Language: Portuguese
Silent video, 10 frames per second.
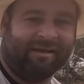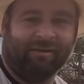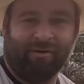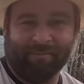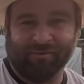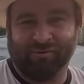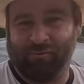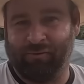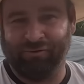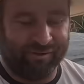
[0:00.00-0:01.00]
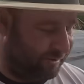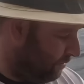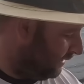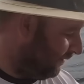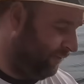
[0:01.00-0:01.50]
aqui, não é porque eu sou gordo, gente, é
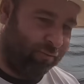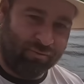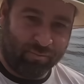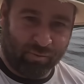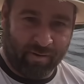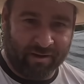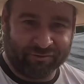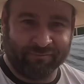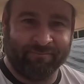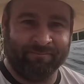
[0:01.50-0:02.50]
porque tava oco por baixo.